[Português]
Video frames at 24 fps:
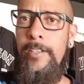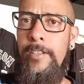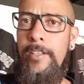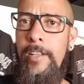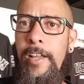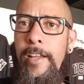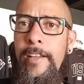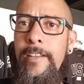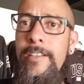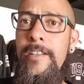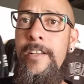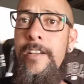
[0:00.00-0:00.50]

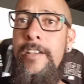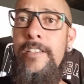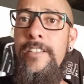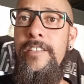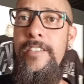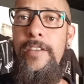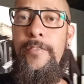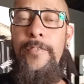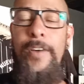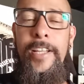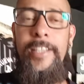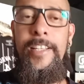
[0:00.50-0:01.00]
né?
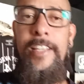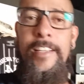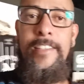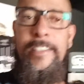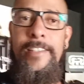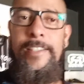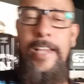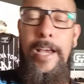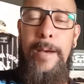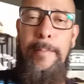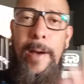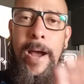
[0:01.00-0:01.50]
Você vai
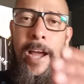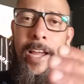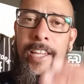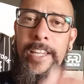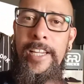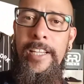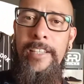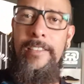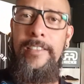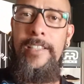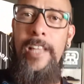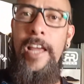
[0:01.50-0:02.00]
descer a
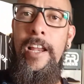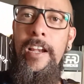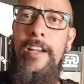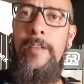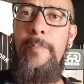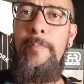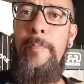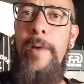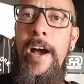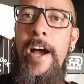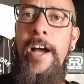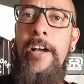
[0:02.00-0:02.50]
barrinha até lá
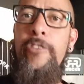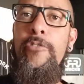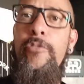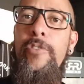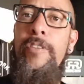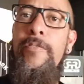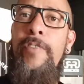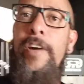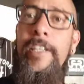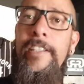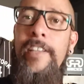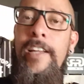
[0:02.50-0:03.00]
embaixo
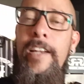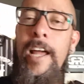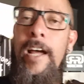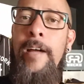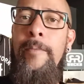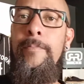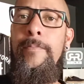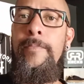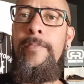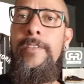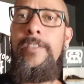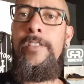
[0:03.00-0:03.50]
e vai estar tá
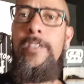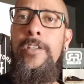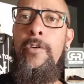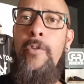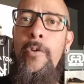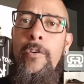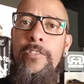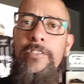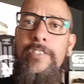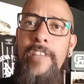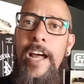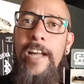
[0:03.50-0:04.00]
lá,
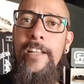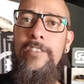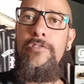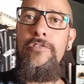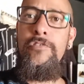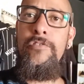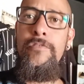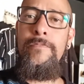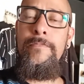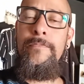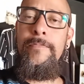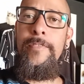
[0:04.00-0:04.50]

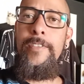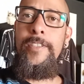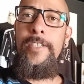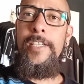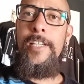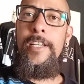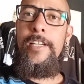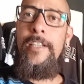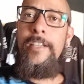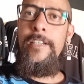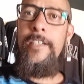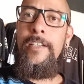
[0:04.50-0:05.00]
contatos,
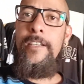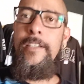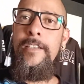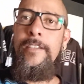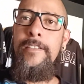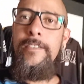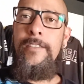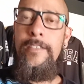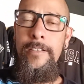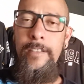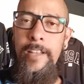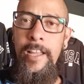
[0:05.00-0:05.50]

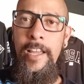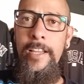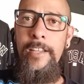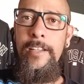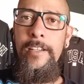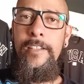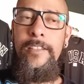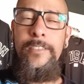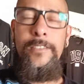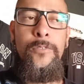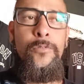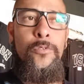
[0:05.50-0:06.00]
né?
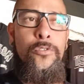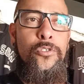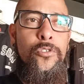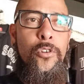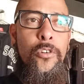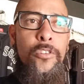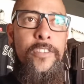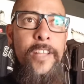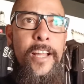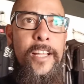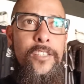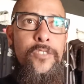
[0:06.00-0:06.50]
Nos
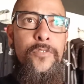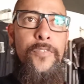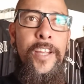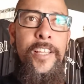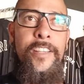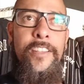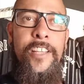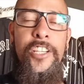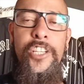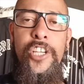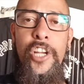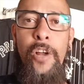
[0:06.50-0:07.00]
contatos
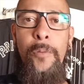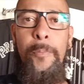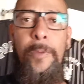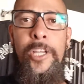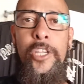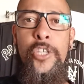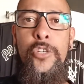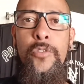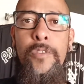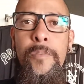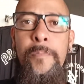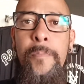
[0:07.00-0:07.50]
vai ter
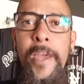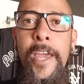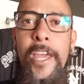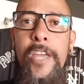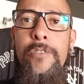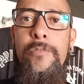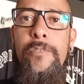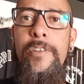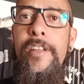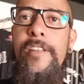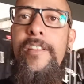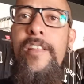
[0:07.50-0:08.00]
geralmente o
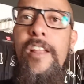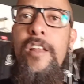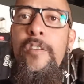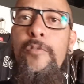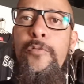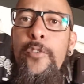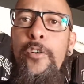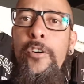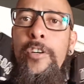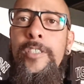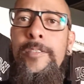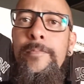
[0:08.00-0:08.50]
e-mail e
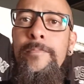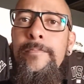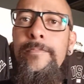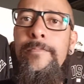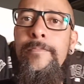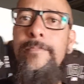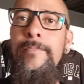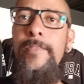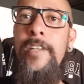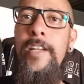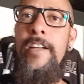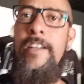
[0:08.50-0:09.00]
telefone.
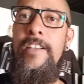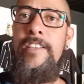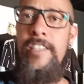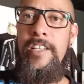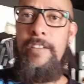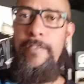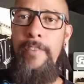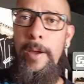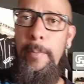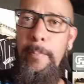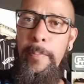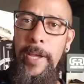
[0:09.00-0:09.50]

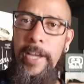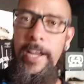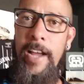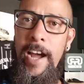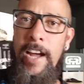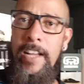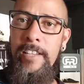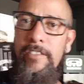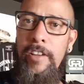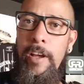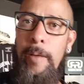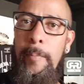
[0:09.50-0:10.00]
Você vai
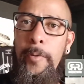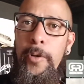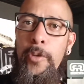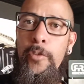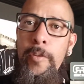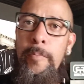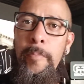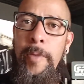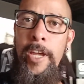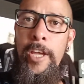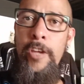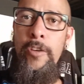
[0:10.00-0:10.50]
pegar, você vai abrir o
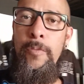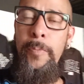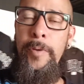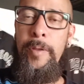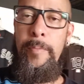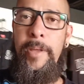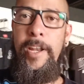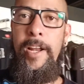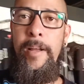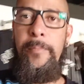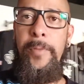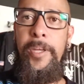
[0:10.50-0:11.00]
e-mail
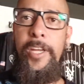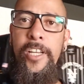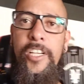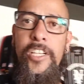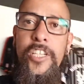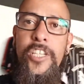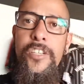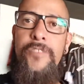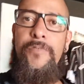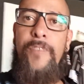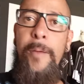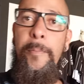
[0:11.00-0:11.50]

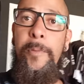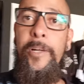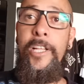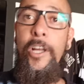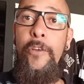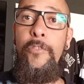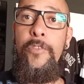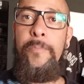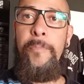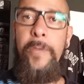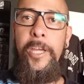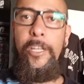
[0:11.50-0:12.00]
primeiramente, vai mandar
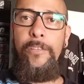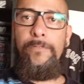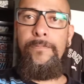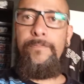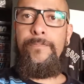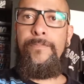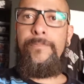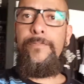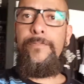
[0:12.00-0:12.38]
um e-mail.